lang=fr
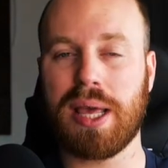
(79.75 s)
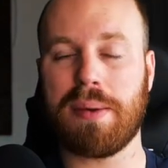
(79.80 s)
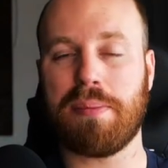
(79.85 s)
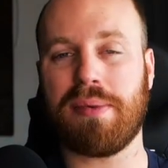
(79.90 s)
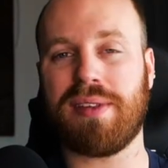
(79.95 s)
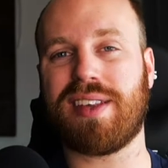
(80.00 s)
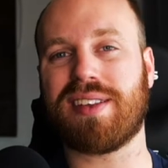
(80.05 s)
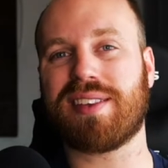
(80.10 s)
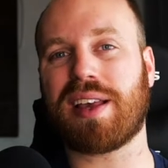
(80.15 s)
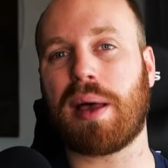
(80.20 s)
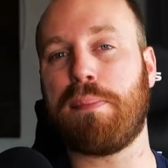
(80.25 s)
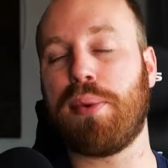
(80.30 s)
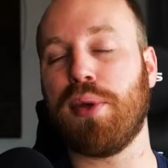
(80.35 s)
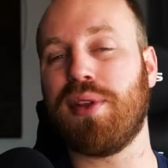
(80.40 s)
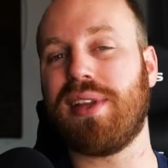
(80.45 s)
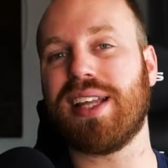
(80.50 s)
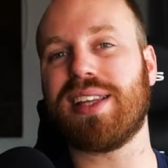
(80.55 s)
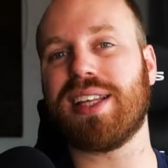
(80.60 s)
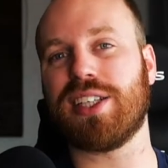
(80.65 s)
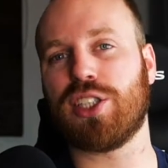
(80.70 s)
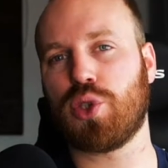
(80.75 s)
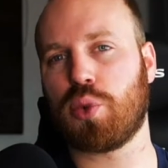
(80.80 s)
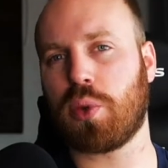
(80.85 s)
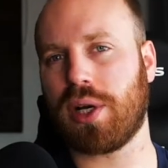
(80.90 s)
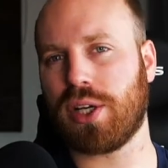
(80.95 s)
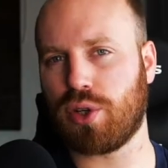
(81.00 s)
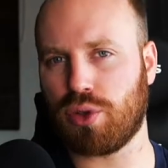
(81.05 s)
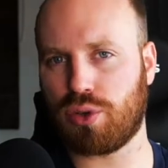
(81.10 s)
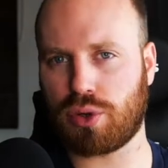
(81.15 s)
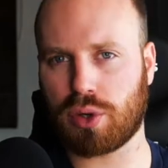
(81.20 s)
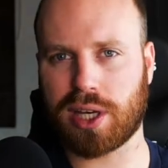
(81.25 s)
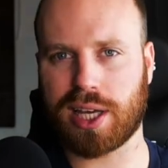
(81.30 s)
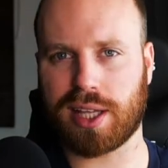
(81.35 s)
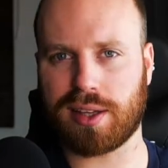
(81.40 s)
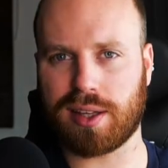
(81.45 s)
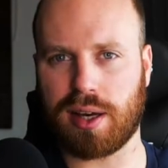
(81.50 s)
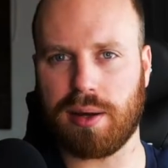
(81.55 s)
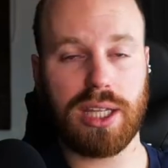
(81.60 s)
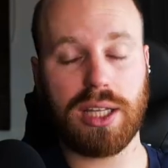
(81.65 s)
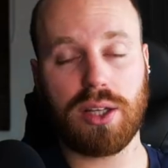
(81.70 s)
mais ça sera peut-être un choix que tu
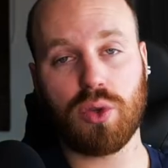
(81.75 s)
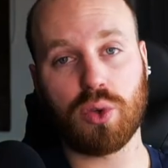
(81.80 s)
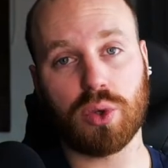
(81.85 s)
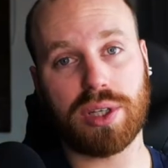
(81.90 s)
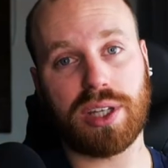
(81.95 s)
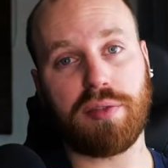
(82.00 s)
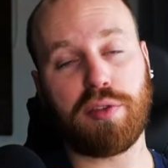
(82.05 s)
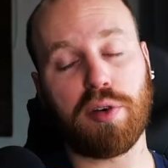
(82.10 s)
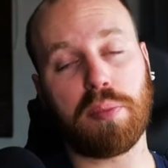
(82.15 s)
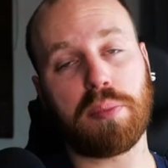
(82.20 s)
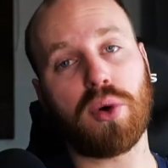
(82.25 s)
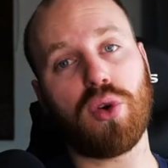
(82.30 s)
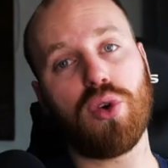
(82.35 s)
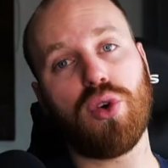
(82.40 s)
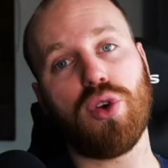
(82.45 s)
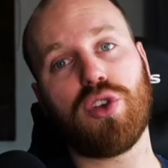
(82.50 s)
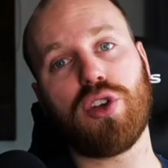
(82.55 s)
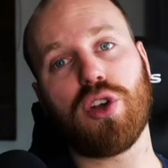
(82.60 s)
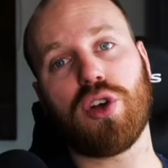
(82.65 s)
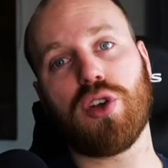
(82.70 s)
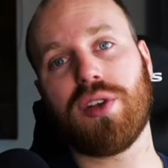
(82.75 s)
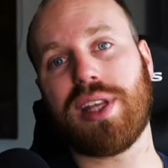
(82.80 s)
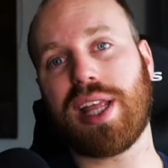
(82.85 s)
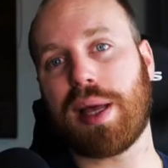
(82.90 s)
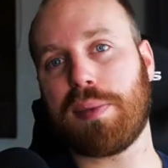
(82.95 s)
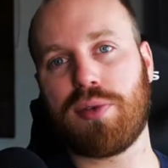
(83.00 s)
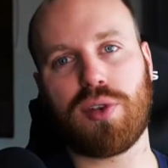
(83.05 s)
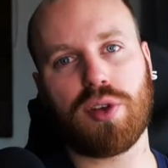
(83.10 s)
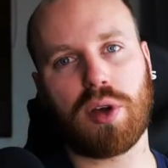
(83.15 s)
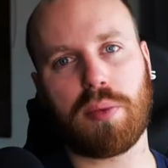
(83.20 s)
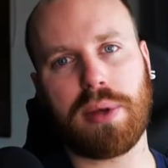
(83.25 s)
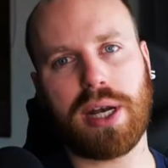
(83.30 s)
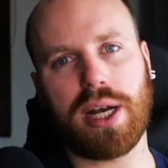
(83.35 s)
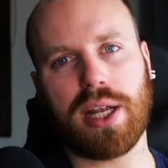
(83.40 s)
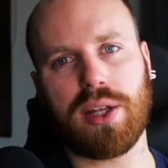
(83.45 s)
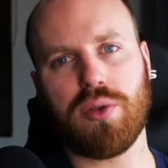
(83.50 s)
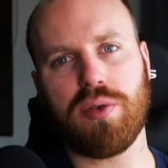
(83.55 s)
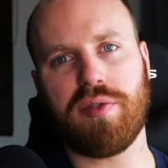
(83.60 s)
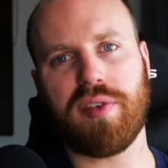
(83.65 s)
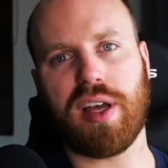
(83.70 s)
regretteras. Donc il faut prendre le temps d'absorber
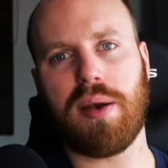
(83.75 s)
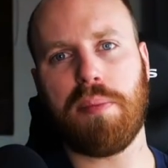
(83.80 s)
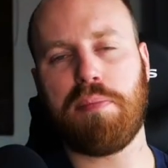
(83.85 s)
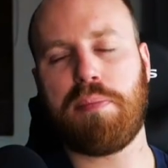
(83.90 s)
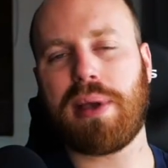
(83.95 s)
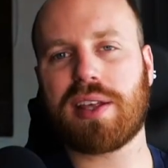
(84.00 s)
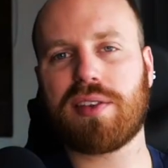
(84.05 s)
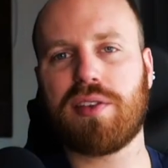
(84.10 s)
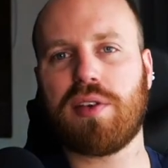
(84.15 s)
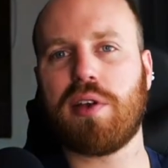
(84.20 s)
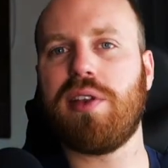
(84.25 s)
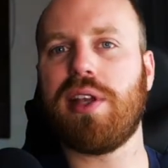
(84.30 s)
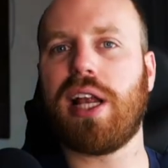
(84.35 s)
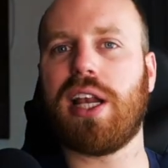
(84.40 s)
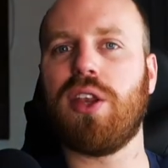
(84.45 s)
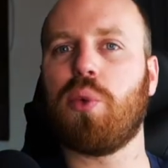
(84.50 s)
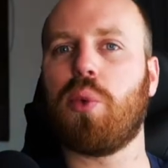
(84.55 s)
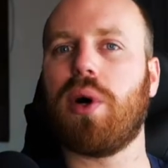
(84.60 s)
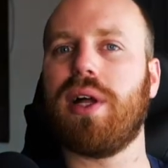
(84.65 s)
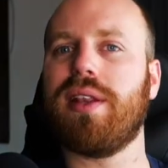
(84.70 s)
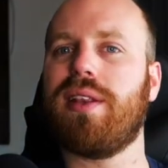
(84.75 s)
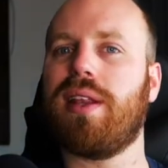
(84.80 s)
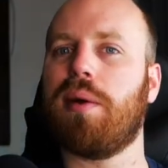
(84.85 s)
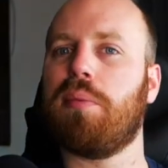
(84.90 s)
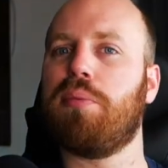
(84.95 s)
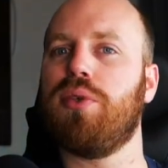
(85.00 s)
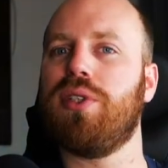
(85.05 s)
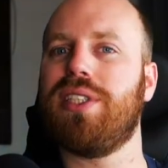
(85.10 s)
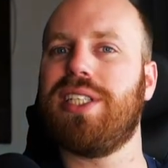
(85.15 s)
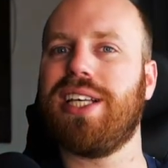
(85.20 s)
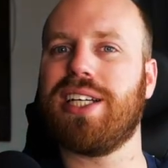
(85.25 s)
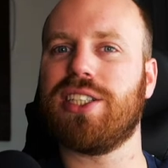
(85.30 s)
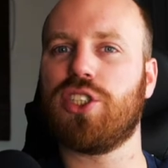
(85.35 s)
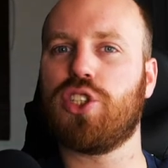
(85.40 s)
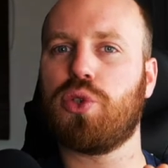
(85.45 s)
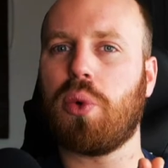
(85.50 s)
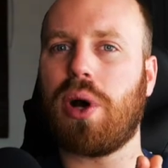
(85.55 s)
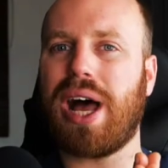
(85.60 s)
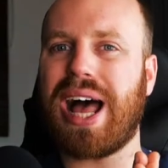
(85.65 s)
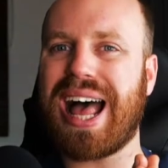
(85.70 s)
la nouvelle. Personne n'a le droit de t'imposer un
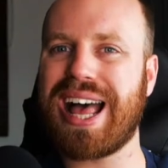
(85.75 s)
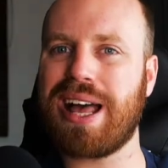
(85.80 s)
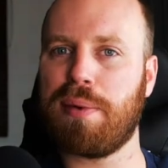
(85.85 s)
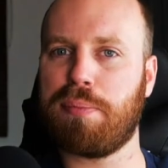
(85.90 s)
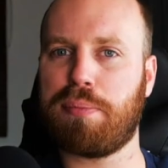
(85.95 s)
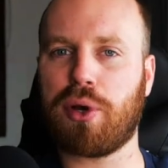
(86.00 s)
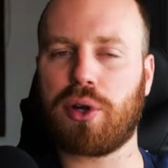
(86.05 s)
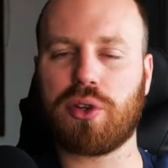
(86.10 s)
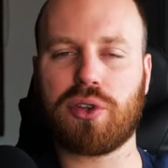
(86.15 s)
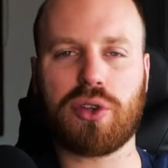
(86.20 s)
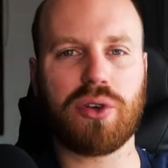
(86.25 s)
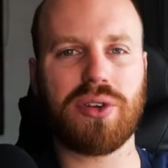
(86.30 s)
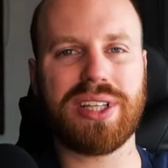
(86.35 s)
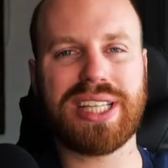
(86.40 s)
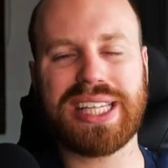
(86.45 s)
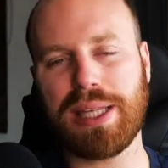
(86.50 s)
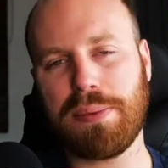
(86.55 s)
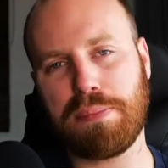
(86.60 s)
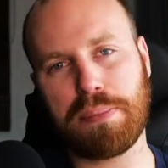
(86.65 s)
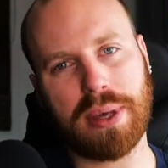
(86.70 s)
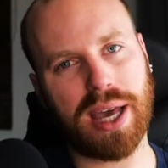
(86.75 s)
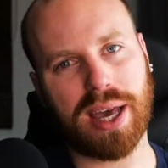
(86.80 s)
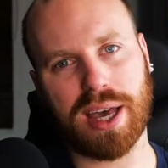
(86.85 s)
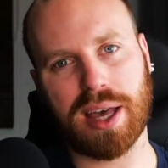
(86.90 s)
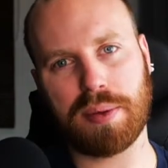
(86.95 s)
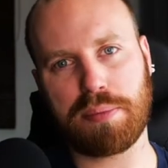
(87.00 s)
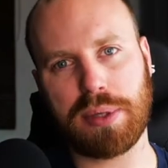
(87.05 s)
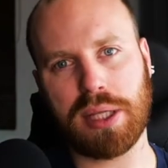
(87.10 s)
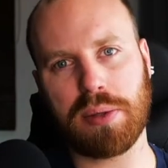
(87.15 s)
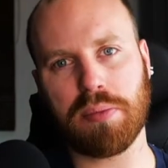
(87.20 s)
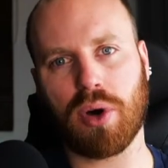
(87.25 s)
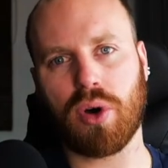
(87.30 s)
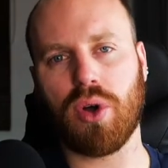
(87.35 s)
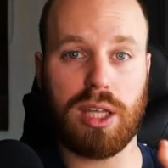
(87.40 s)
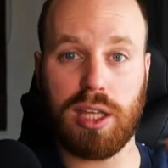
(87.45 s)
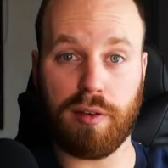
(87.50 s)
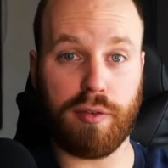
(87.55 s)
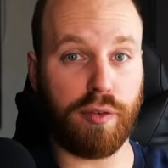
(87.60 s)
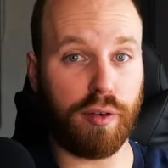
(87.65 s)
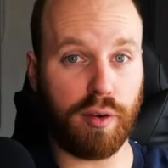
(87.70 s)
choix important hyper rapidement.
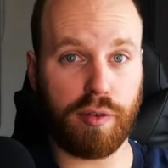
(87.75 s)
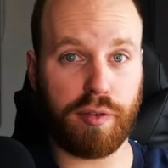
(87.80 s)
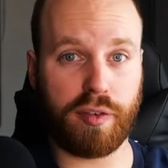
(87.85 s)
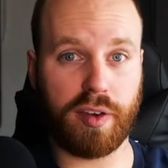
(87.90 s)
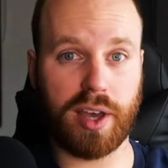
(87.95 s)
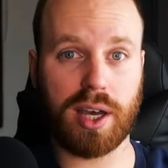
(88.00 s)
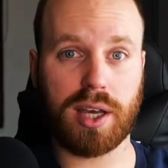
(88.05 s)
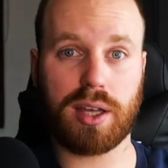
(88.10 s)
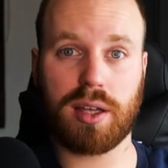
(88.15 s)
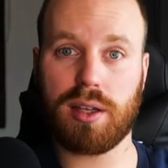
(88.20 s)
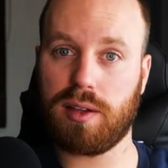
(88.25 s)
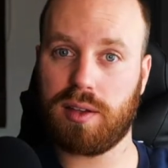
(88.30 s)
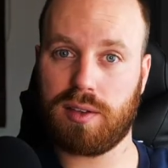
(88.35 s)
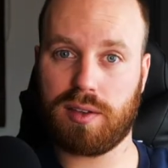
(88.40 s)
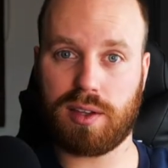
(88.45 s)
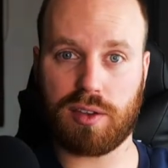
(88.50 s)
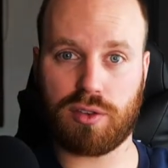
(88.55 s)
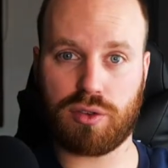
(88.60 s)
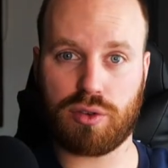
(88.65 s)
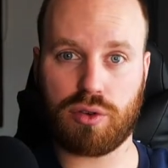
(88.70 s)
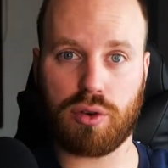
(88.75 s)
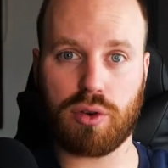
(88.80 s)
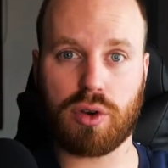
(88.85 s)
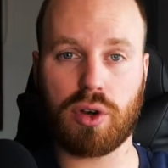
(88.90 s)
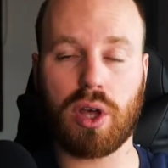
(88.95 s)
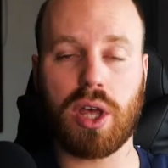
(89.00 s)
Il faut le faire, c'est sûr,